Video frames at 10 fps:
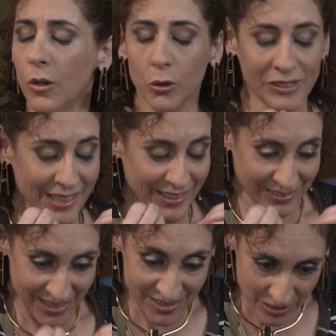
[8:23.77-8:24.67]
¿Ustedes
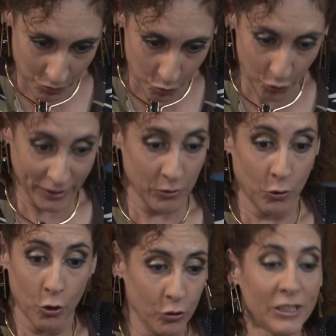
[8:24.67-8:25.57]
están seguros que no
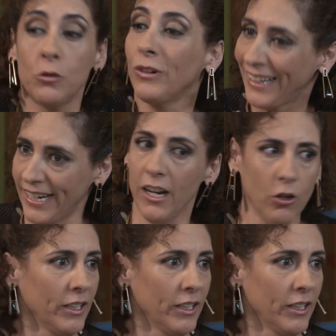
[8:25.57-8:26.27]
corro ningún riesgo